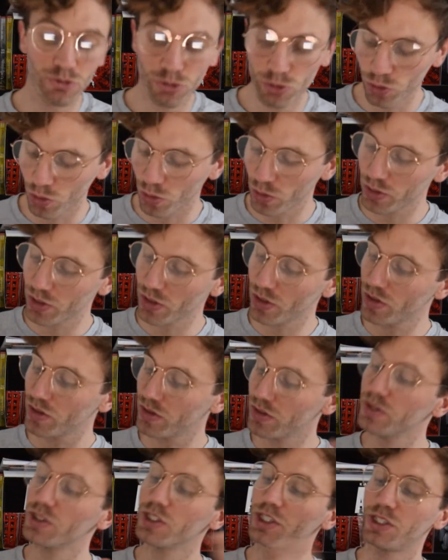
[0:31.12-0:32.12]
toujours
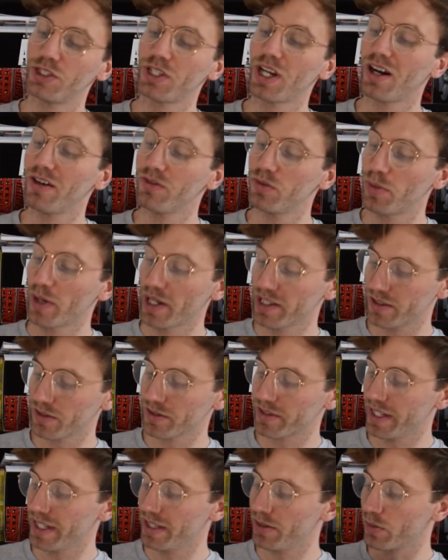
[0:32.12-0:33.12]
autant, je viens à vous
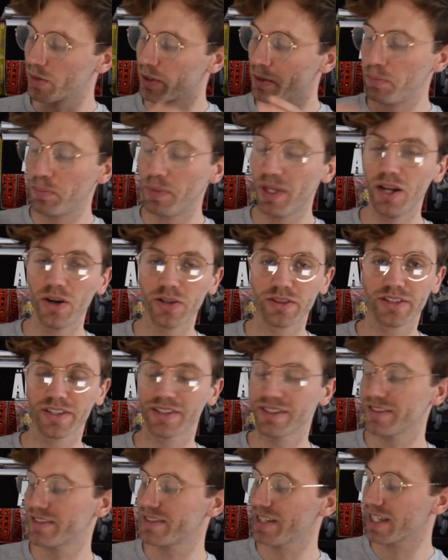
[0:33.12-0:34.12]
présenter donc Pilote
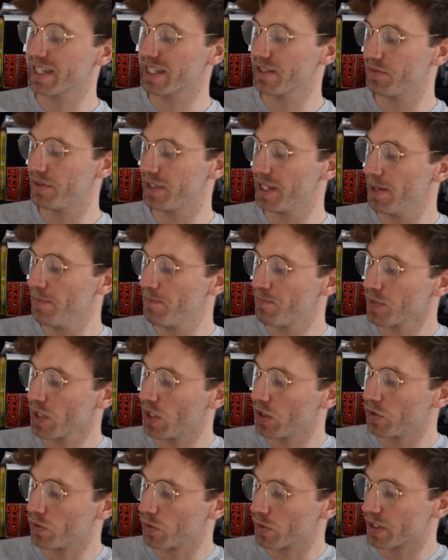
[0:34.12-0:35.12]
sacrifié,
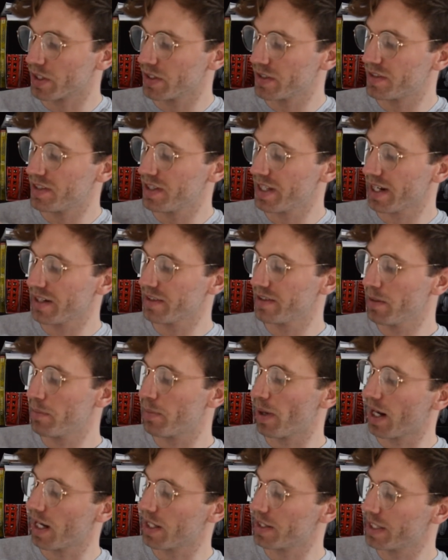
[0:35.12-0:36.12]
donc scénarisé
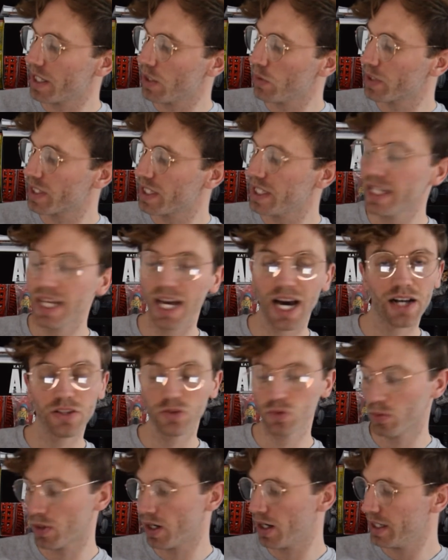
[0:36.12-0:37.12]
par Naoki
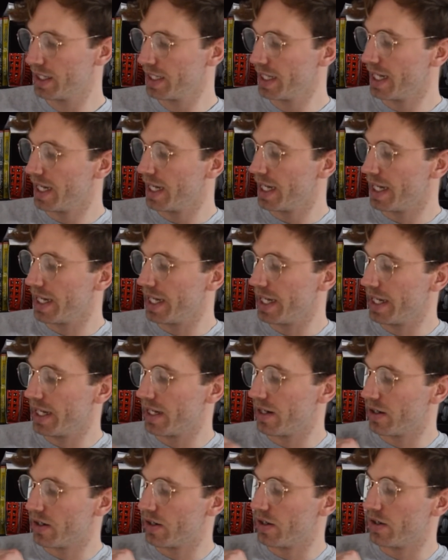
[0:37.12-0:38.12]
Azuma
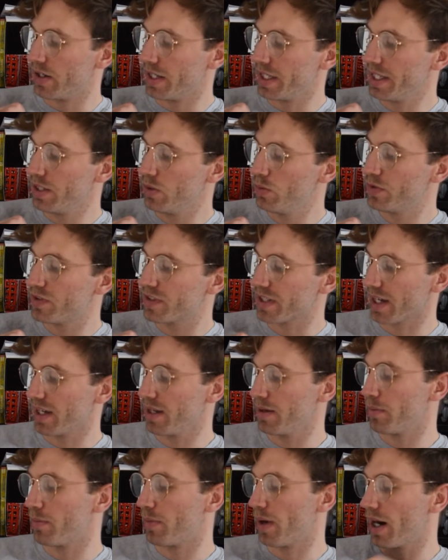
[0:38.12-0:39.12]
et euh,
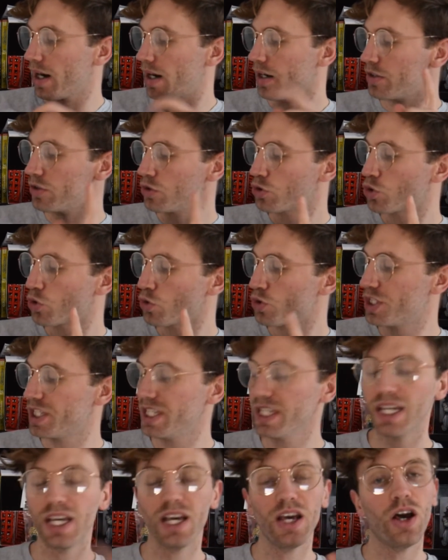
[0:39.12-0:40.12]
illustré par
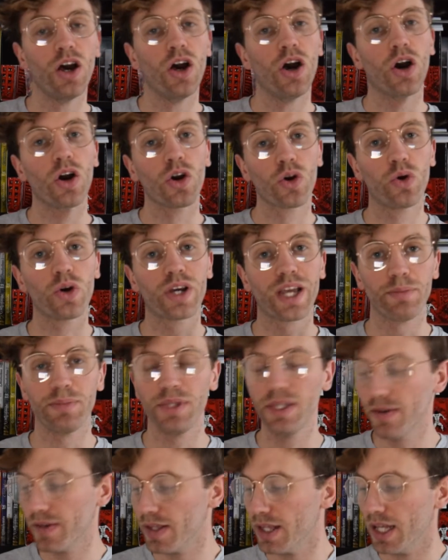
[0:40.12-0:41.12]
Shoji
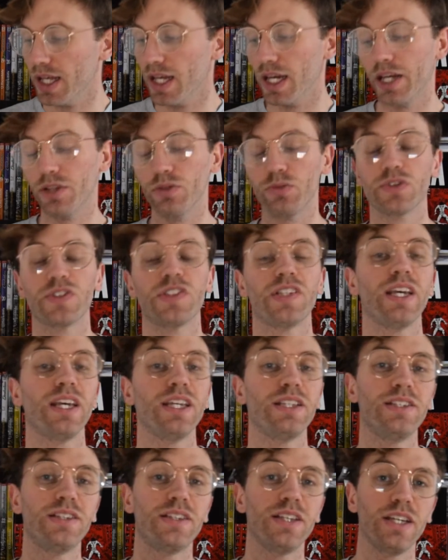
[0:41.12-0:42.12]
Kokami. Et donc c'est
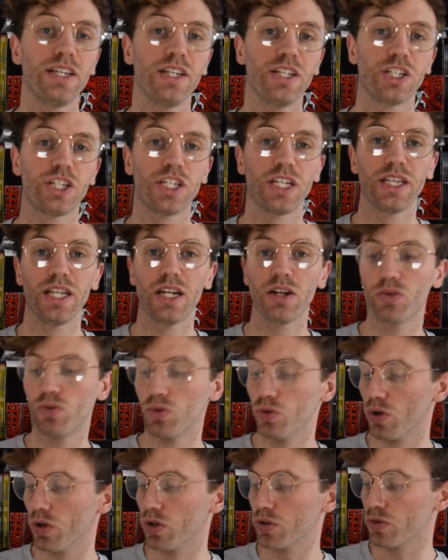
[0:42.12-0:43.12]
édité chez
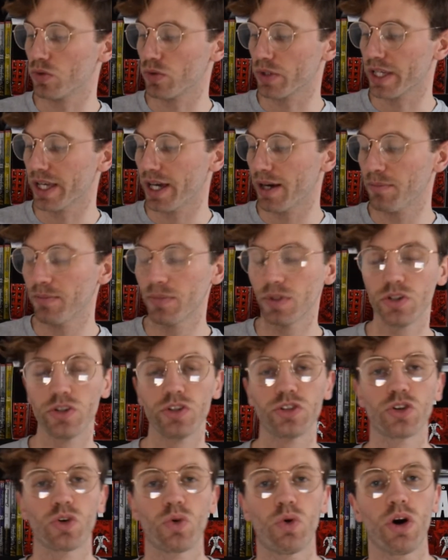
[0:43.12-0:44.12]
Delcourt Tonkam.
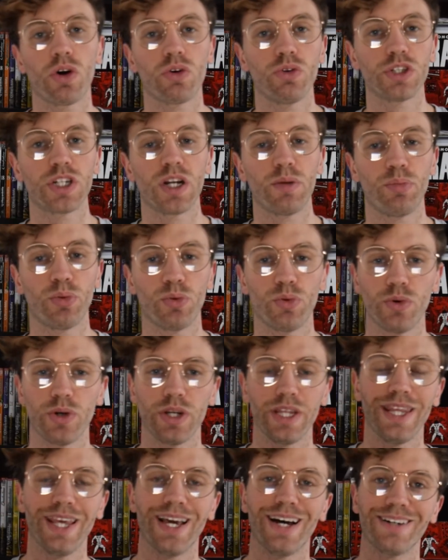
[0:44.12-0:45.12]
Je crois qu'au Japon
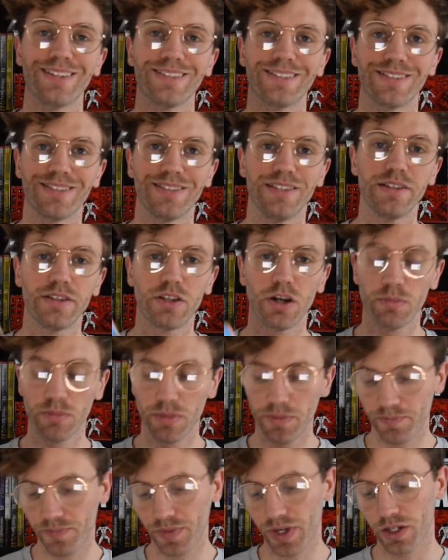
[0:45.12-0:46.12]
il y a 6
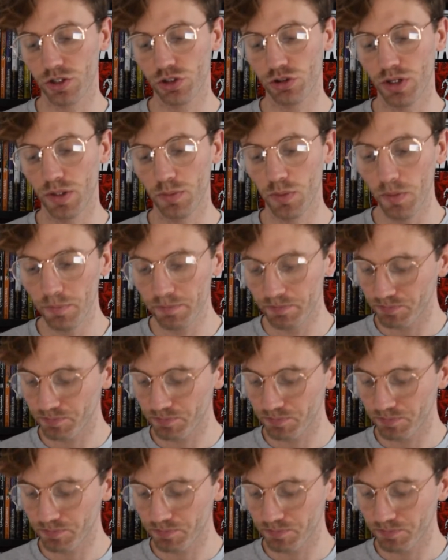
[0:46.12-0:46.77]
tomes actuellement.